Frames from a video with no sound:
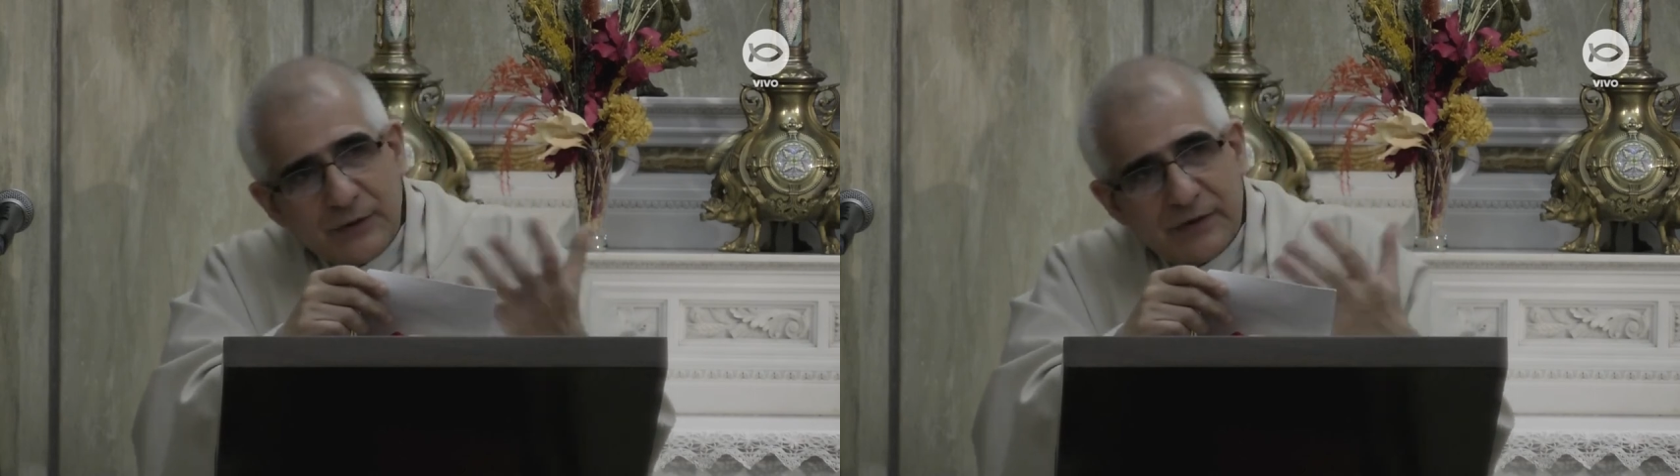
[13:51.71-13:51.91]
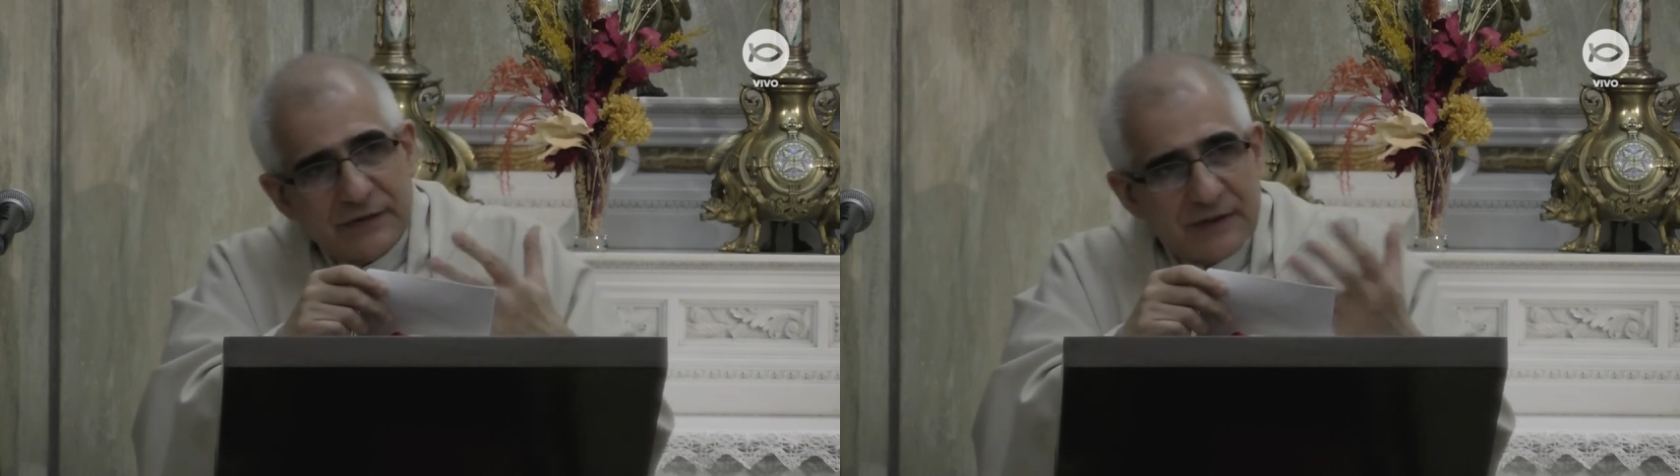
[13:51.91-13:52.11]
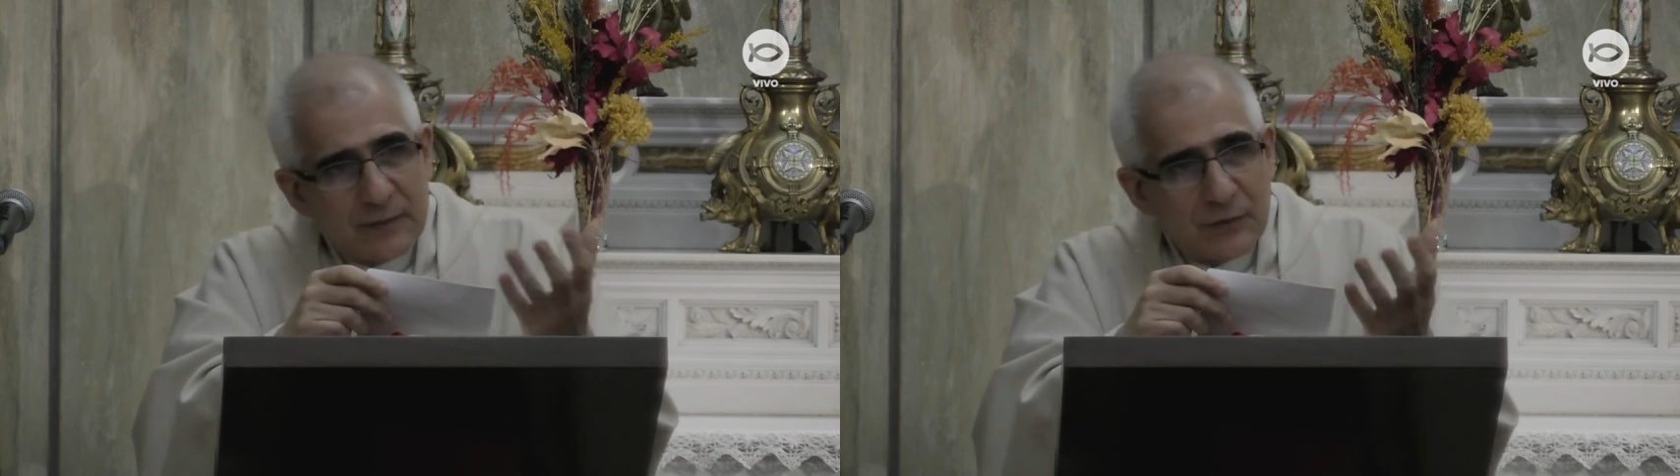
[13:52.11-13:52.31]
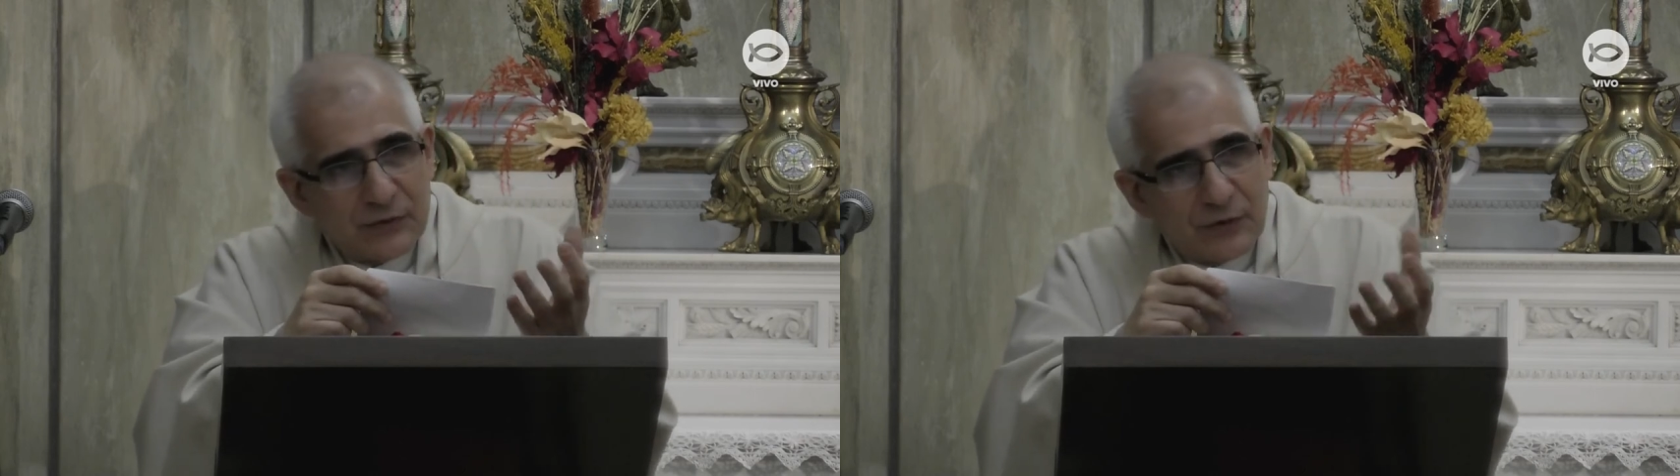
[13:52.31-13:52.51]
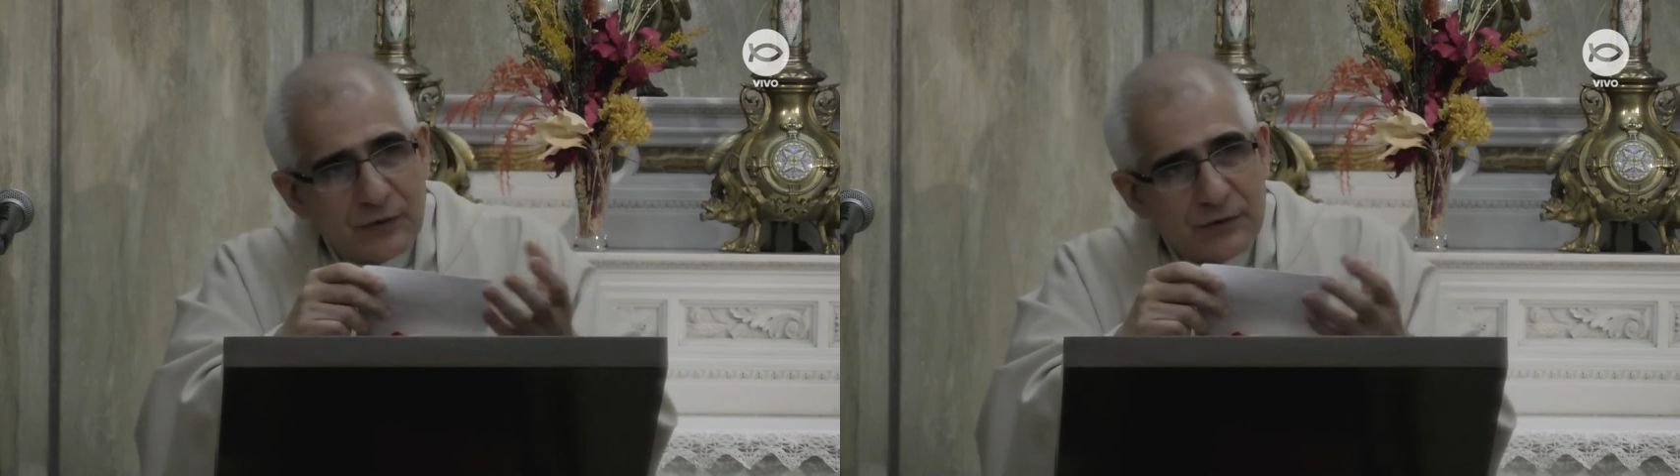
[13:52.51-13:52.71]
que
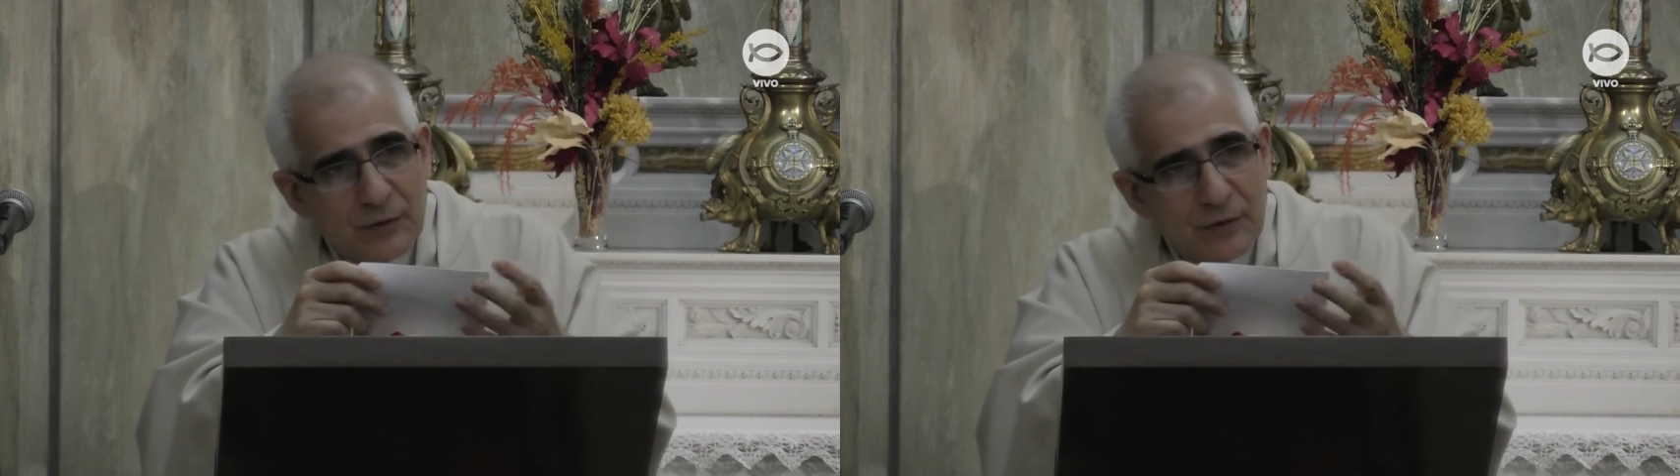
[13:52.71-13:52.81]
decíamos hoy,